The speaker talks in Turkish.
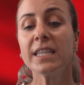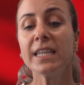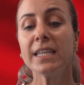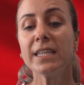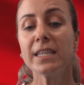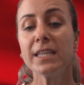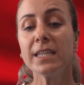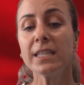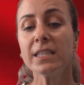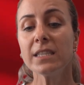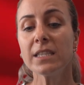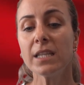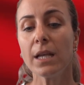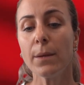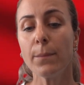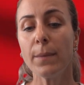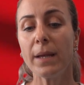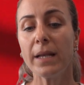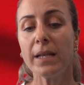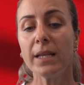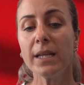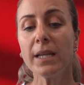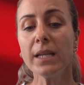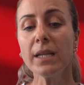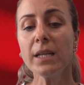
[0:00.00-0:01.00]
dinin
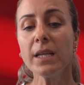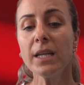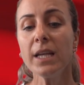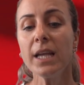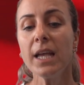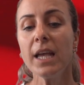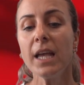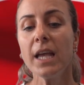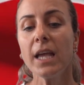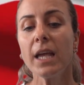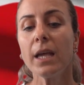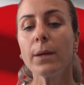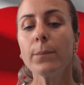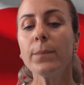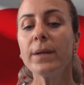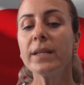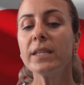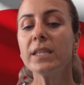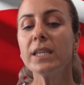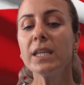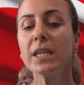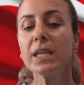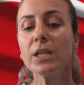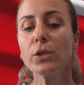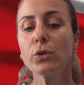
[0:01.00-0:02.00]
temeli,
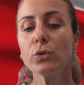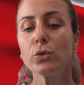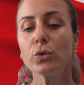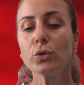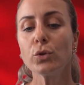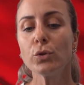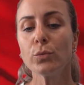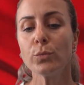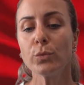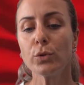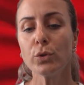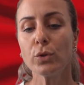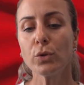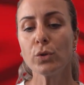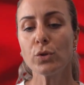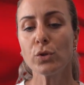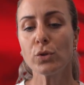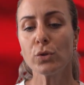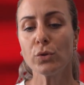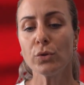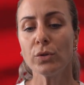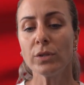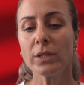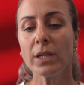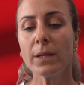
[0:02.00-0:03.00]
ebedi yurdumun
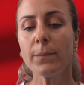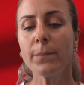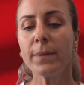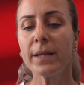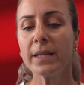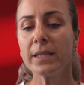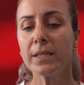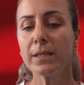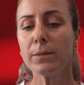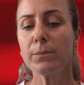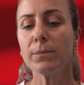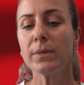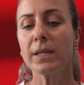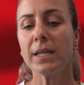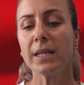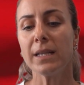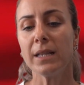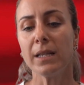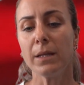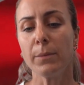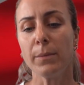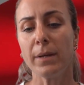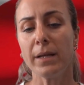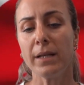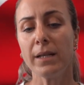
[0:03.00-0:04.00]
üstünde benim
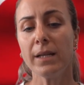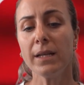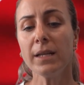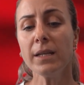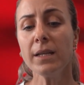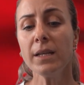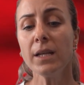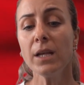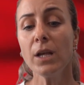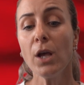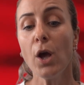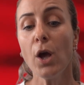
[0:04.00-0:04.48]
inlemeli.''